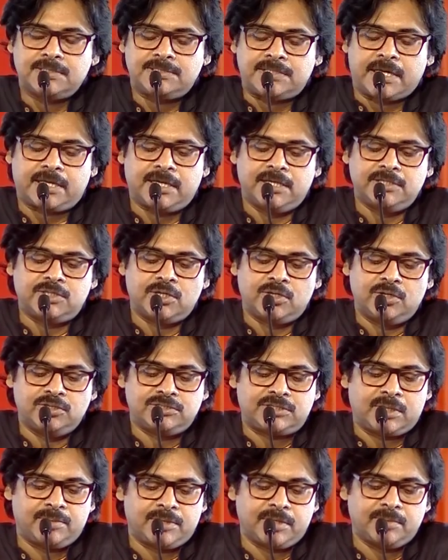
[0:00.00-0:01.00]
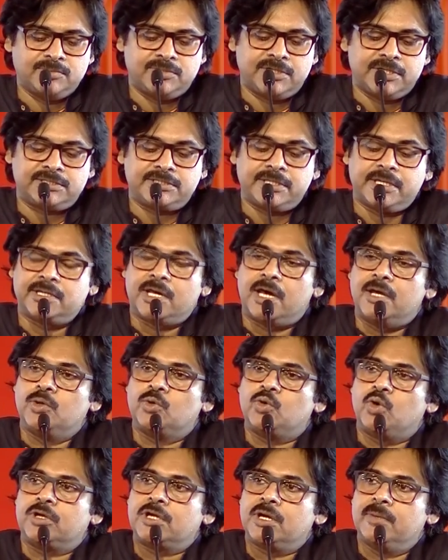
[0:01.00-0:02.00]
సకల జనులు సమరం చేస్తే
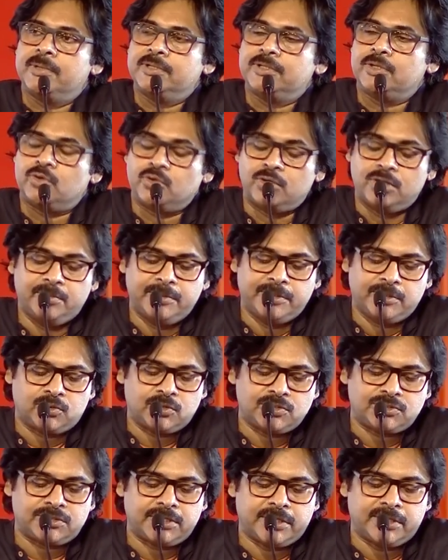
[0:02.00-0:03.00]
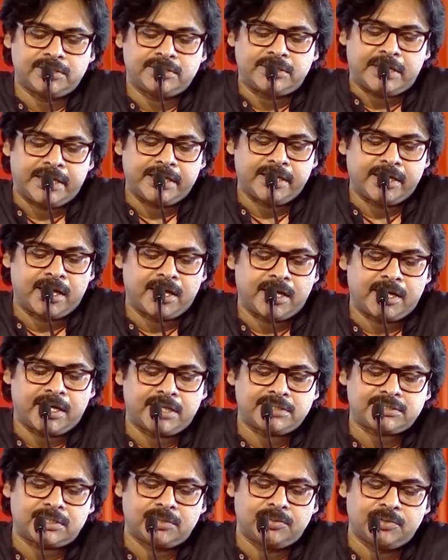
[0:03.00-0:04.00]
నాలుగు కోట్ల మంది రోడ్డు మీదకి వస్తే తెలంగాణ
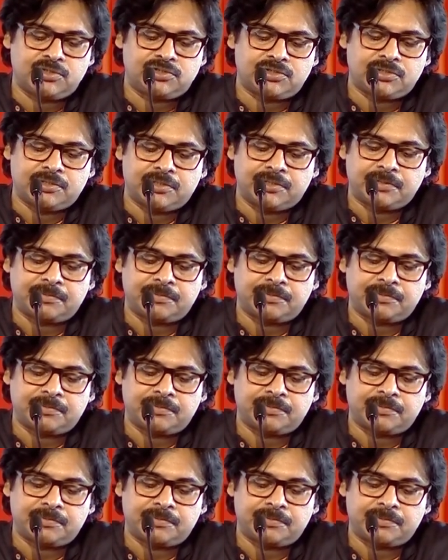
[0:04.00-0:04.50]
రాష్ట్రం వచ్చింది